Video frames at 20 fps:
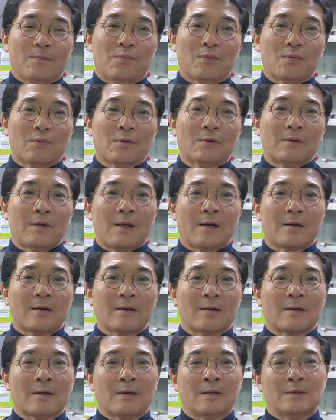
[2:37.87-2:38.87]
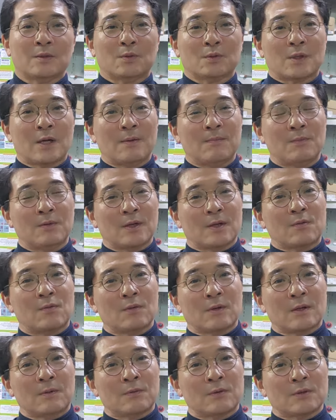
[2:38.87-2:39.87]
불을딱 끄가지고 찬물에
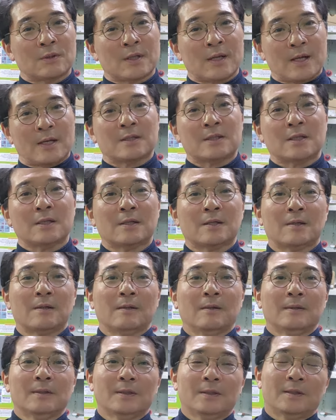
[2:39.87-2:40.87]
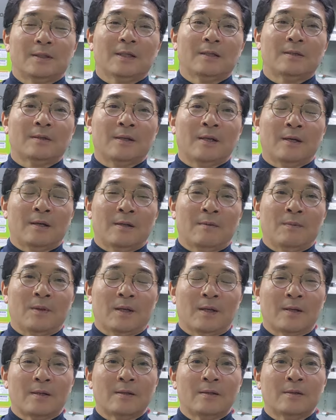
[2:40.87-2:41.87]
콩나물을 싹 씻, 씻어내야
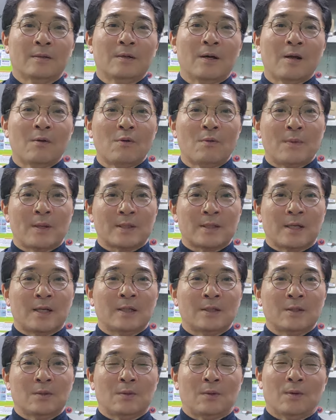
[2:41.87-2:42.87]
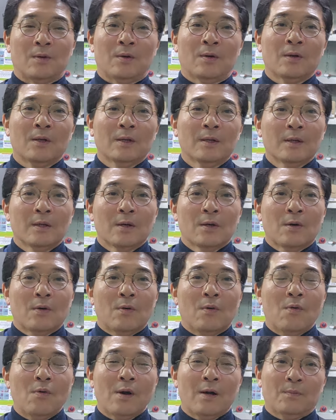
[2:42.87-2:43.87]
됩니다. 그거하고 마찬가지로
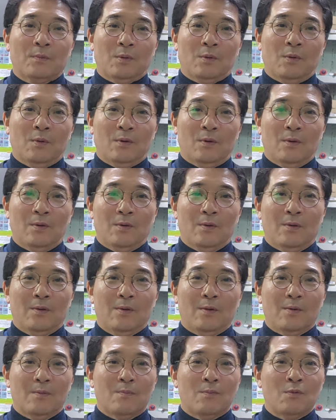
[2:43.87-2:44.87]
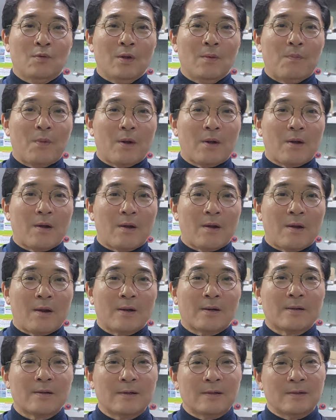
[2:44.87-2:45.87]
홍합도 물이
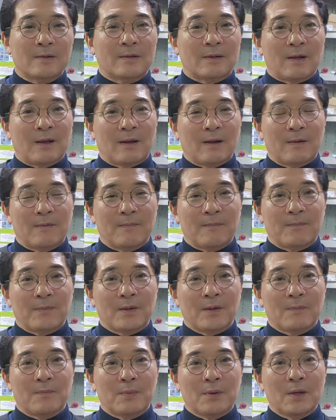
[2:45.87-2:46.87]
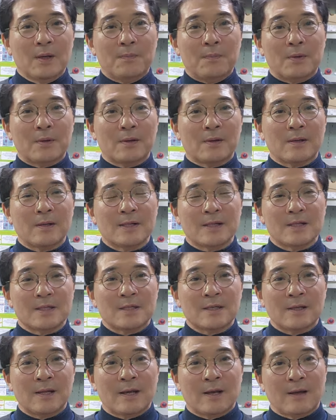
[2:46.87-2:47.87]
팍 끓을 때 벌펄 끓기
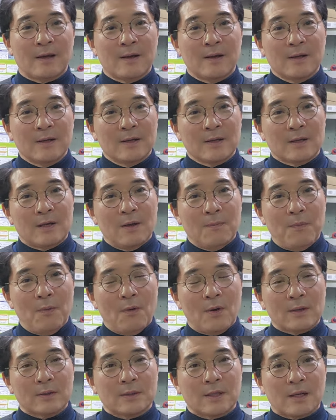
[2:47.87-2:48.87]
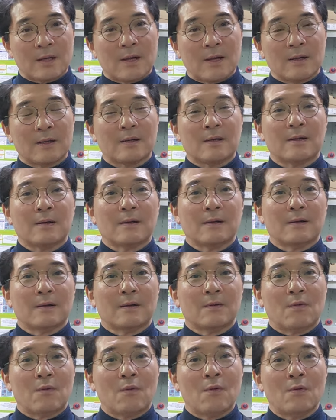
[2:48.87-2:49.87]
전에 기포가 싹
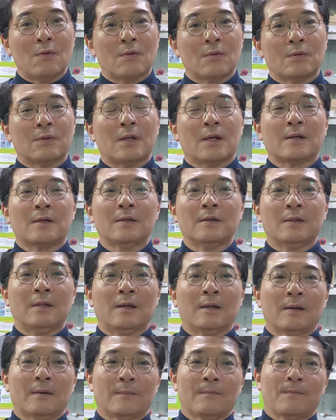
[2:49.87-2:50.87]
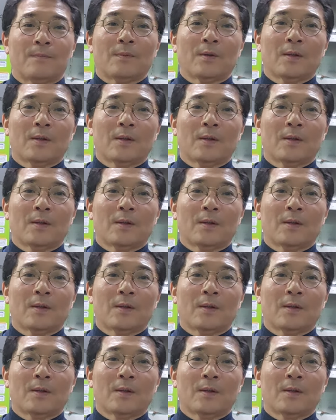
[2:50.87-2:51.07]
올라올 때 그때